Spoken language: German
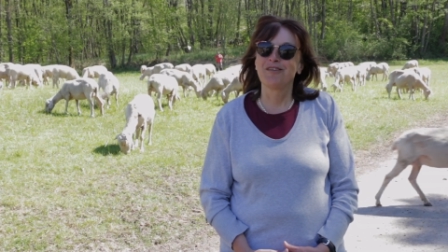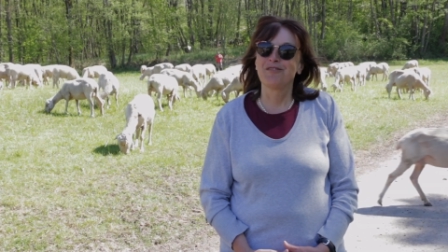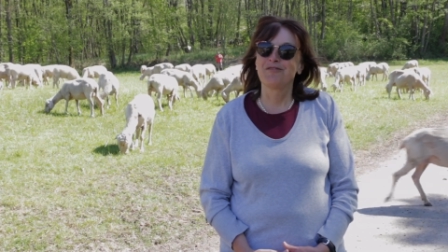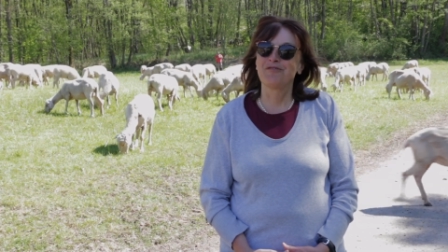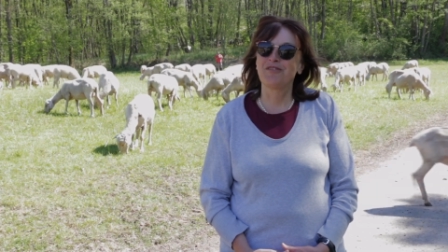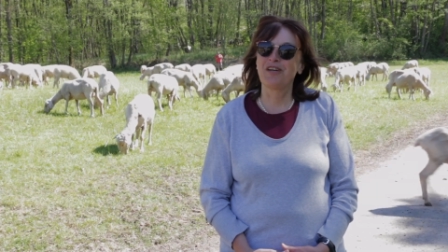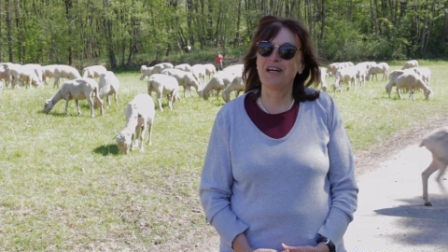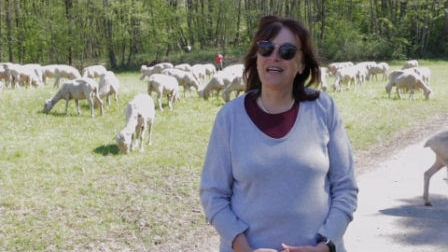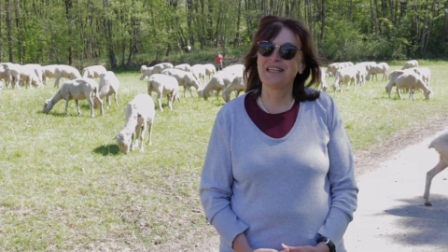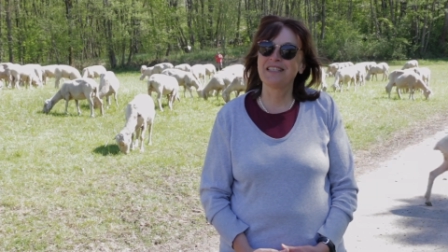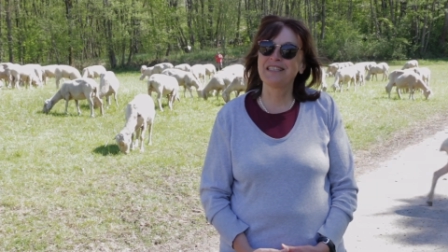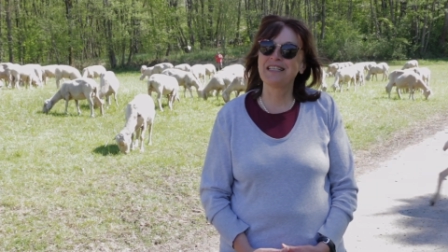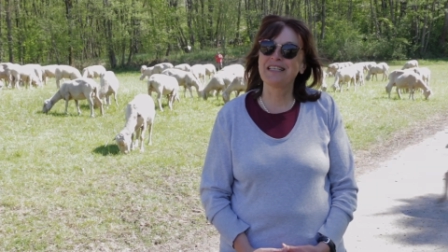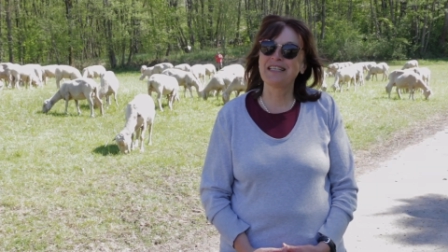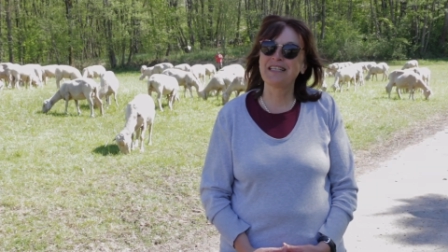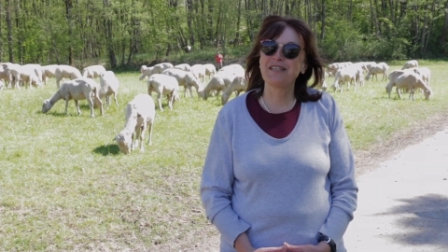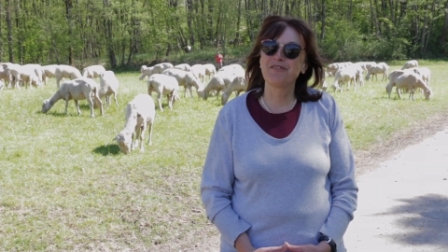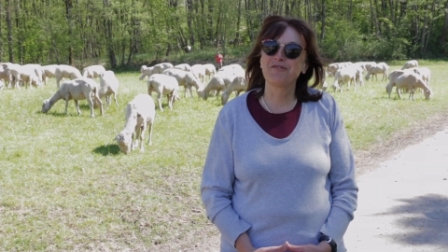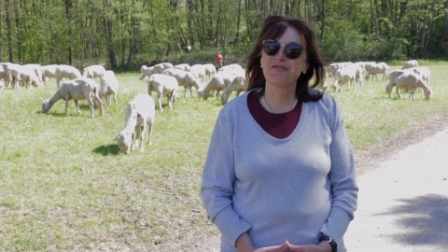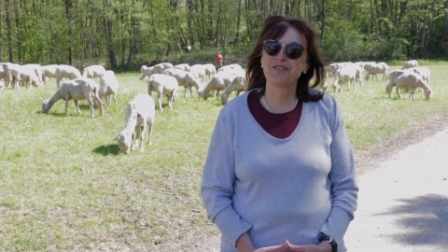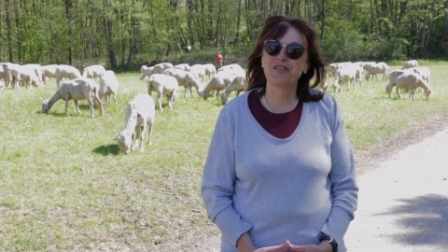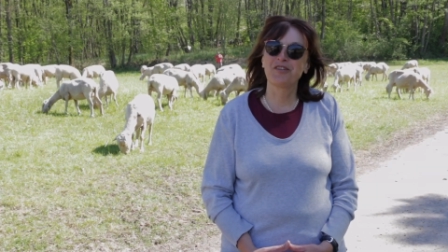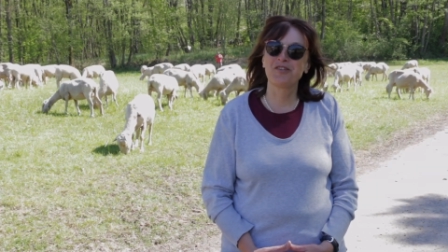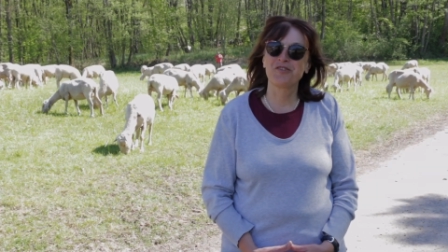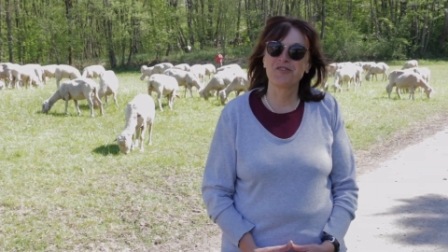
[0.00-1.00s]
vor
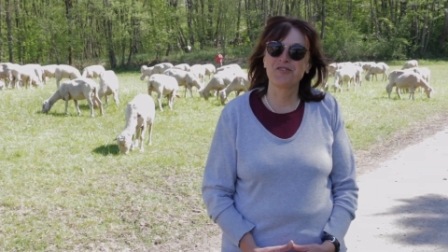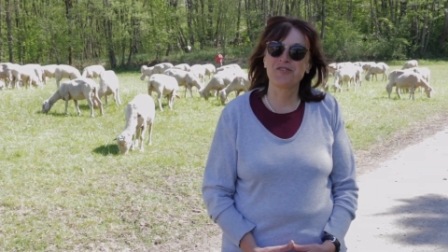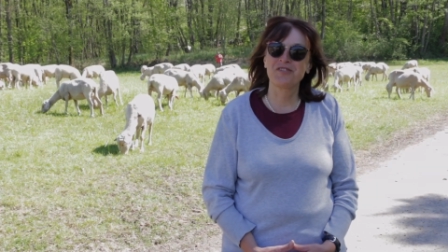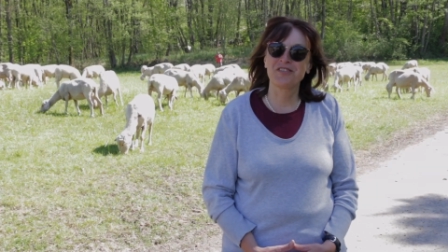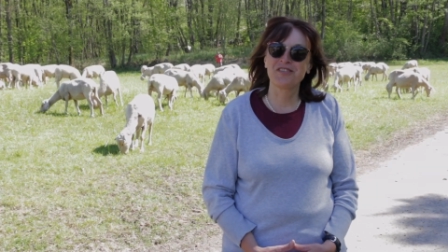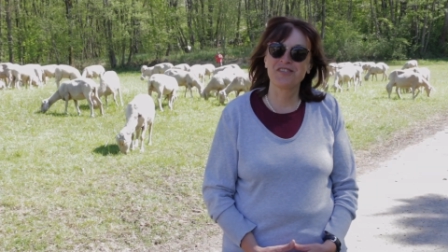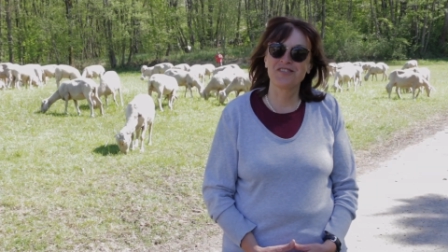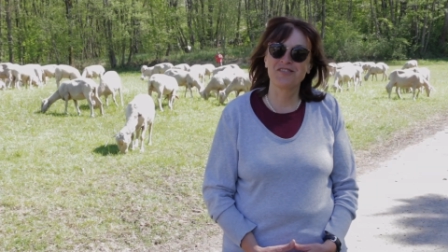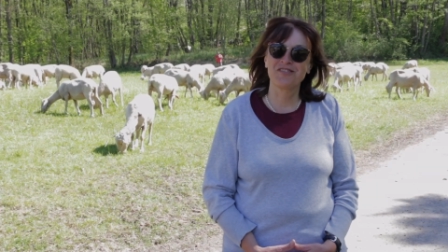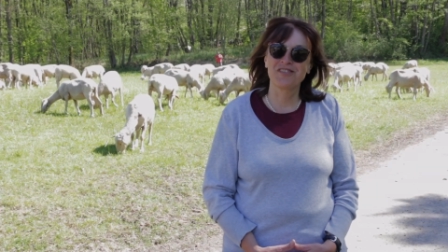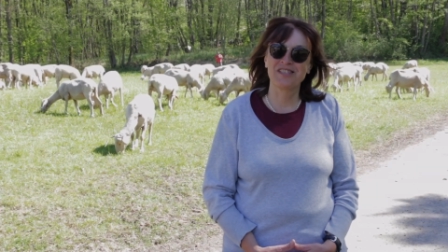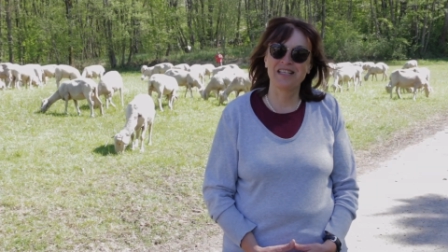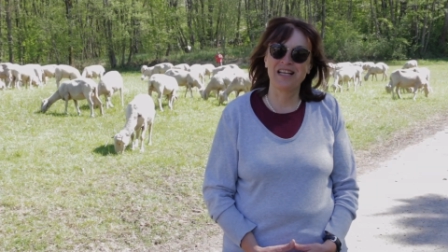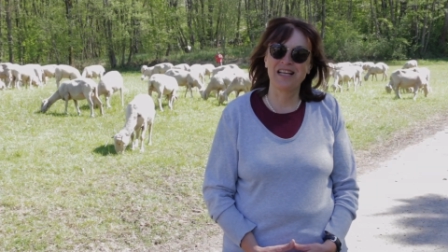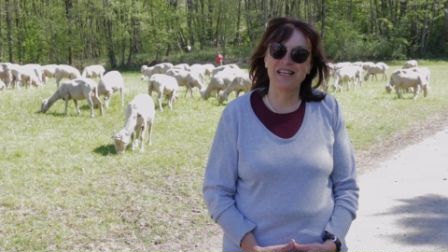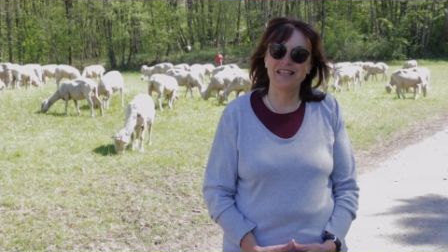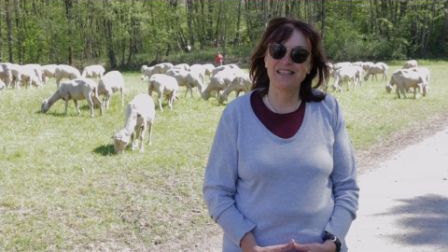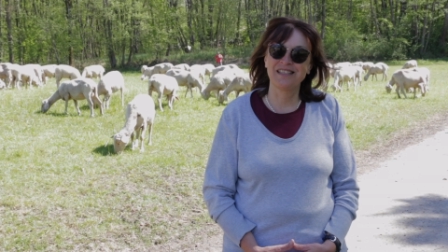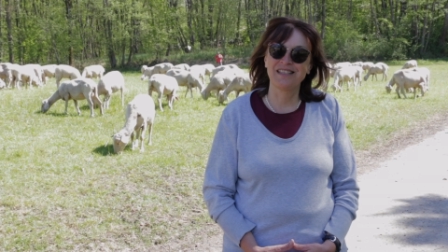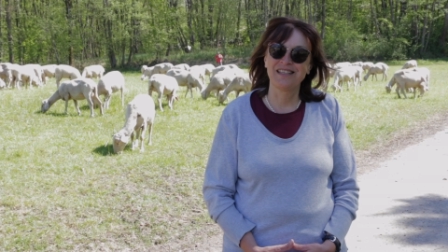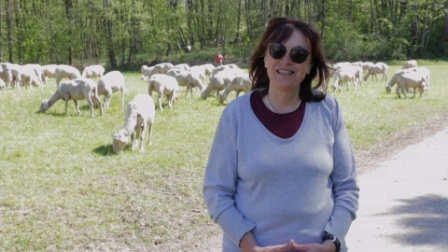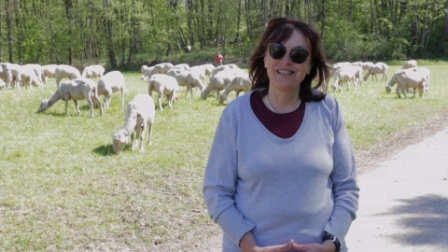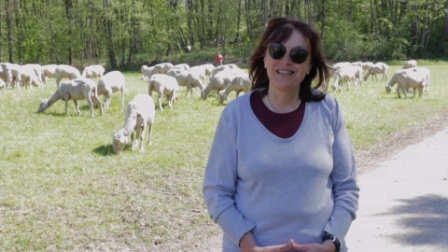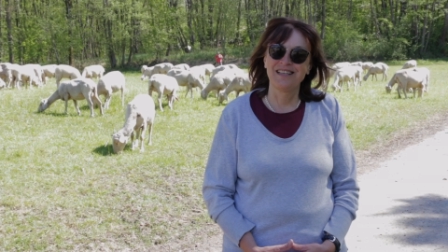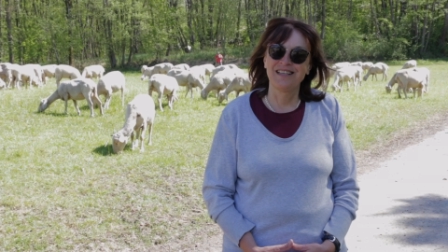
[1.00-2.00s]
Angriffen geschützt zu
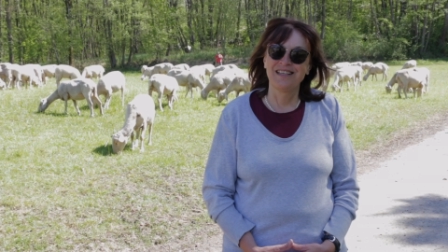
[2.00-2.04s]
sein.